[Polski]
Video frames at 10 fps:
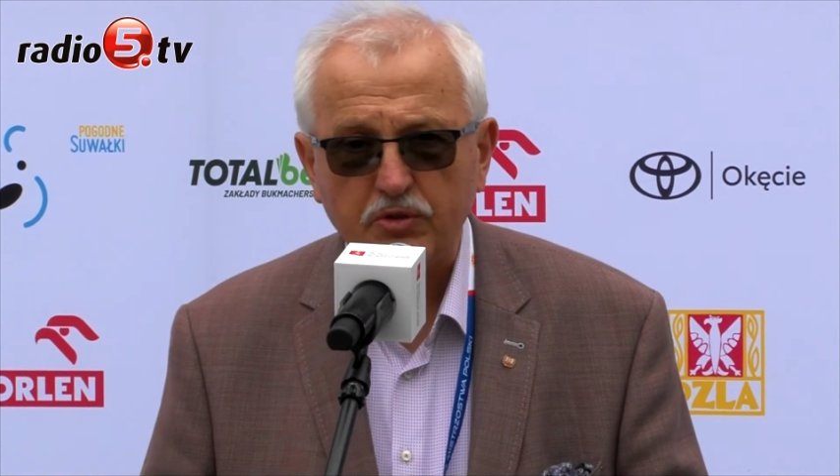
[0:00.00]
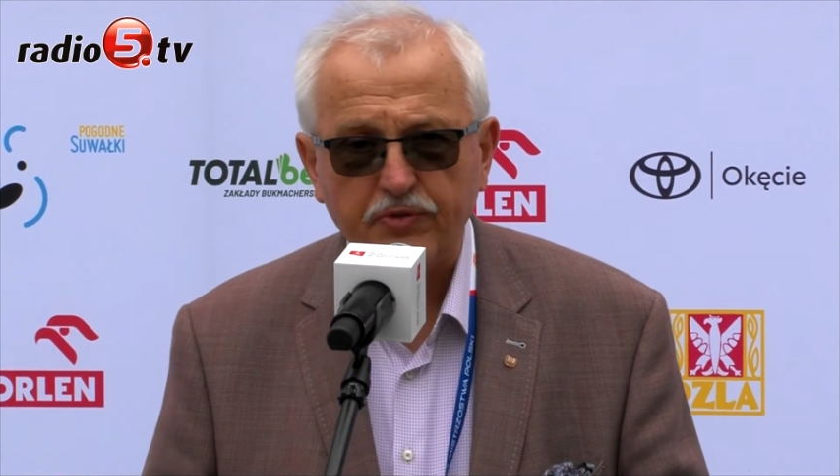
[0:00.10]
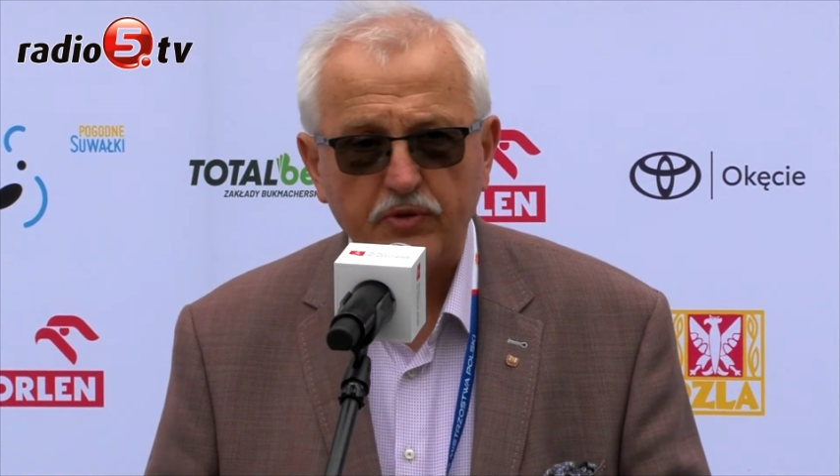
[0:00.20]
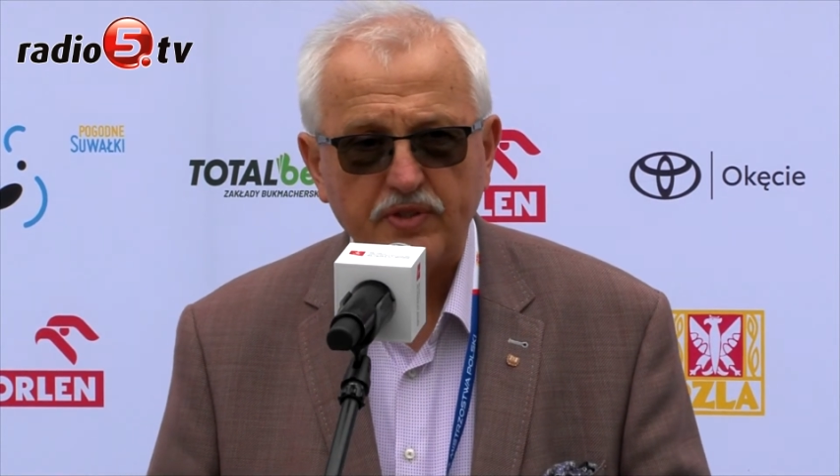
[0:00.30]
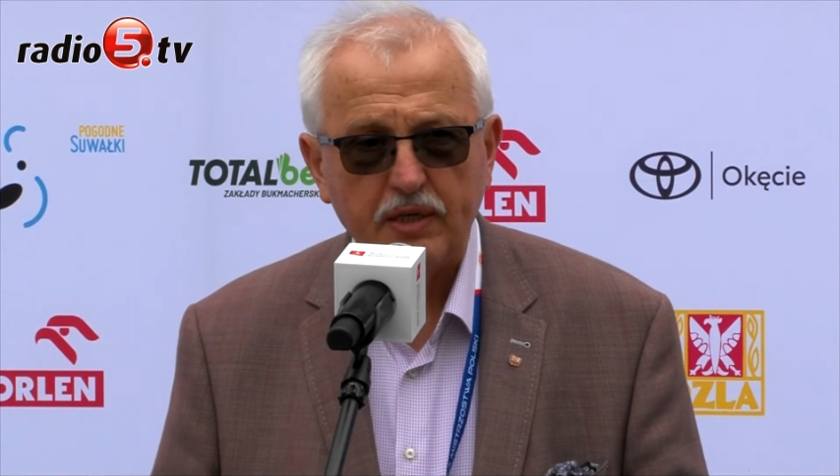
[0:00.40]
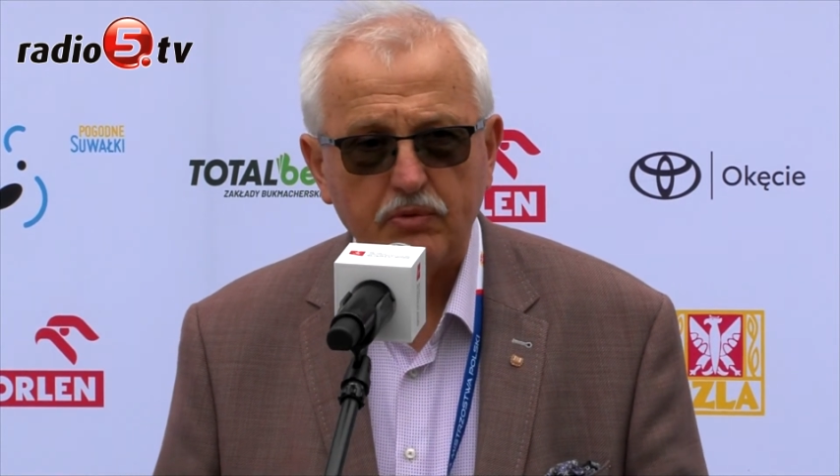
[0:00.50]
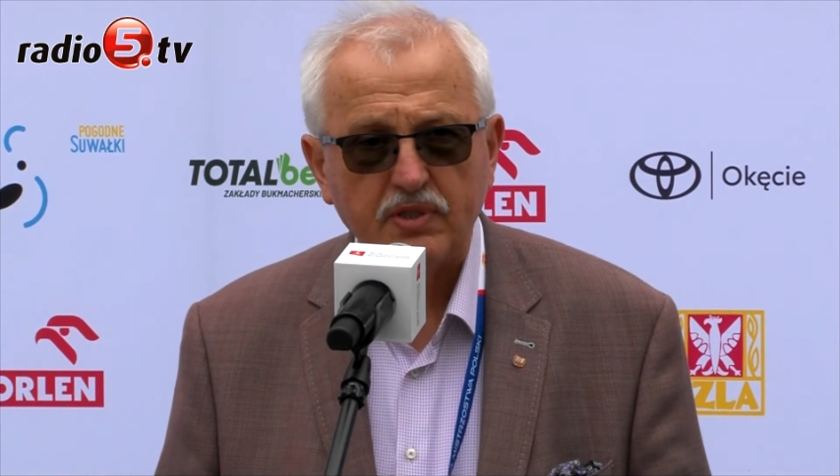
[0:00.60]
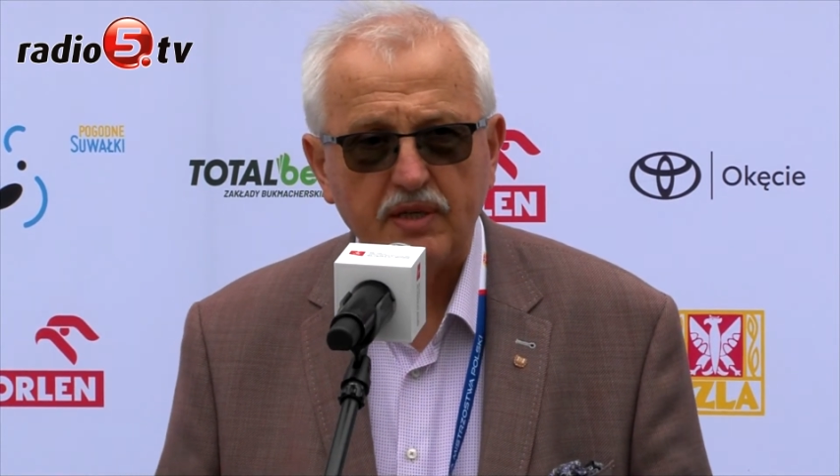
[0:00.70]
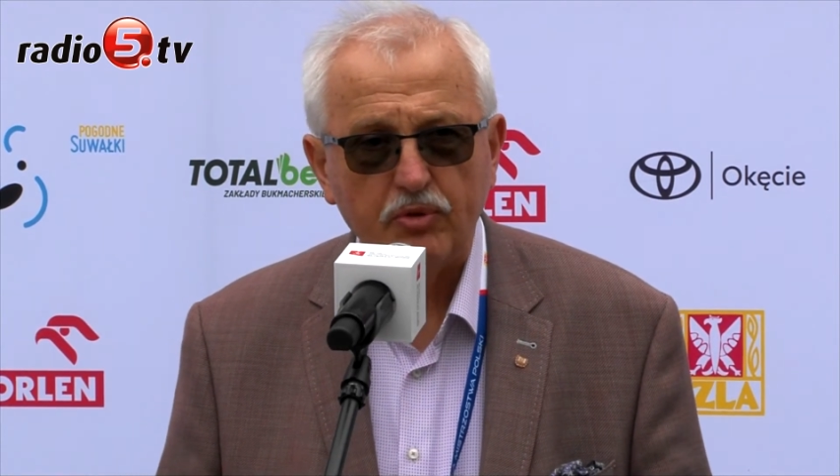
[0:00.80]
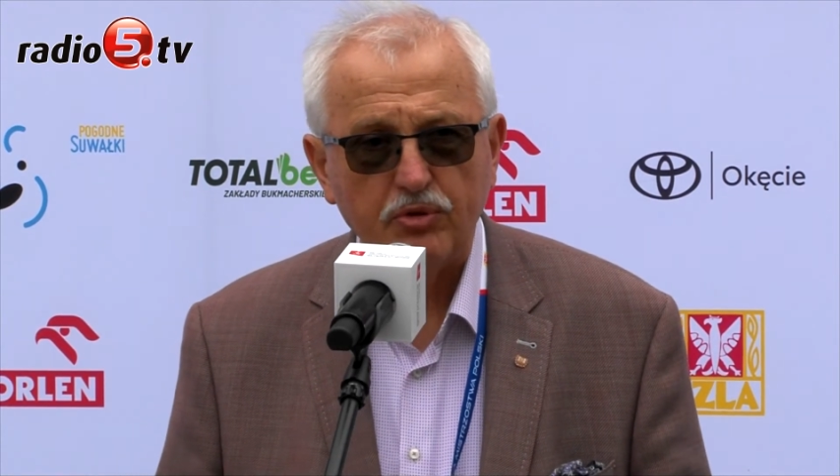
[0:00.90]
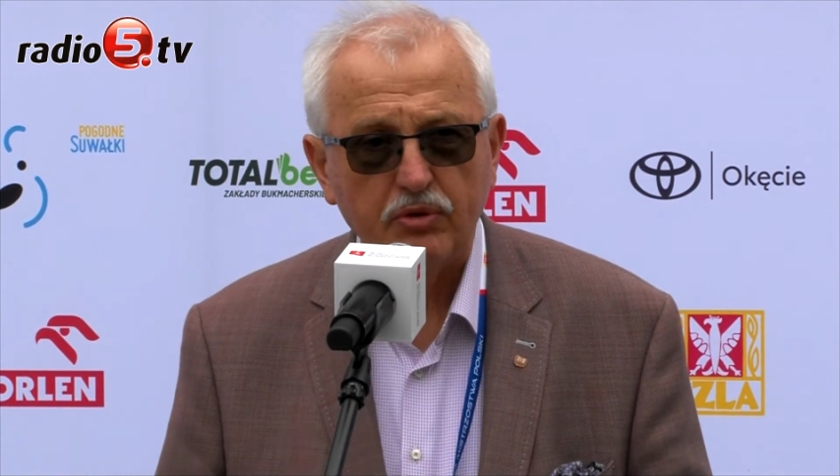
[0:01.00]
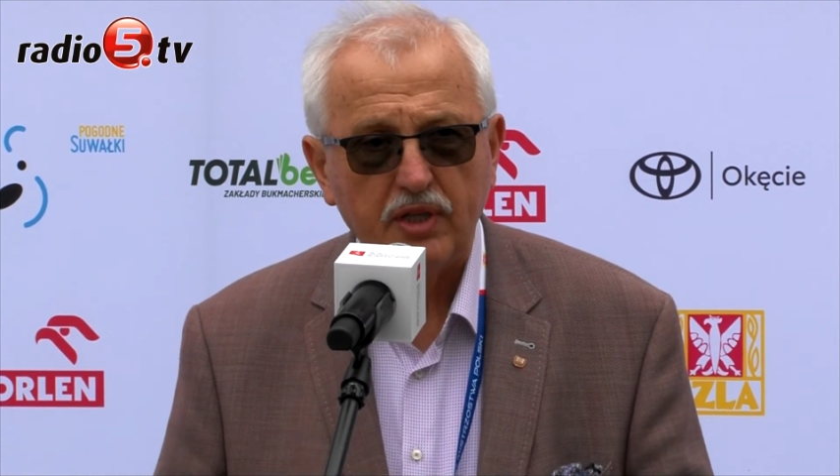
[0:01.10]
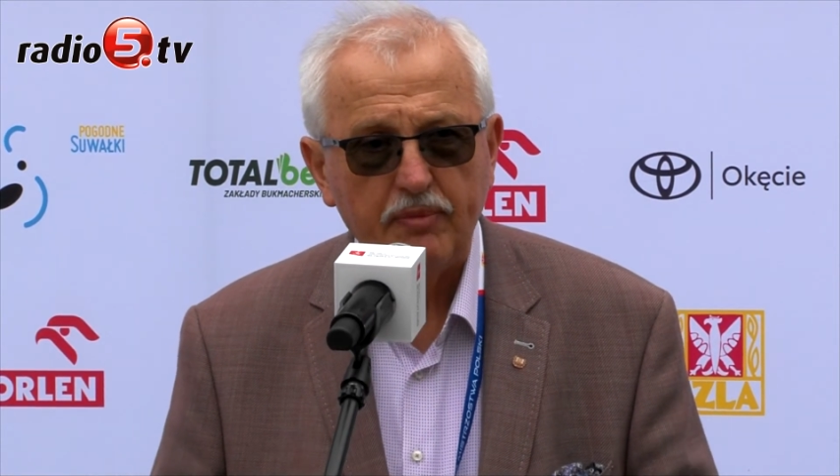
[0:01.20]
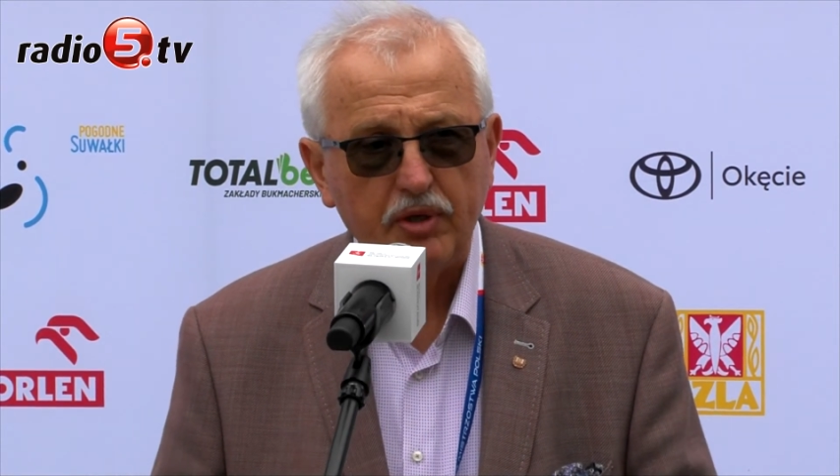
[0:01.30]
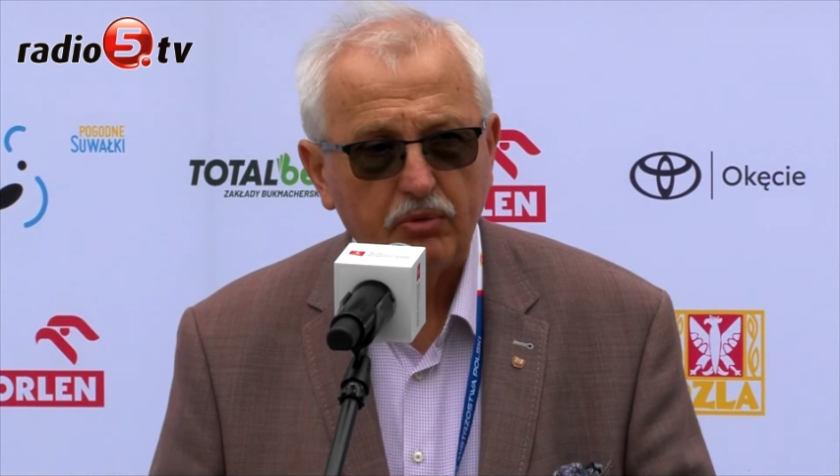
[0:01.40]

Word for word: o związaniu z samorządami,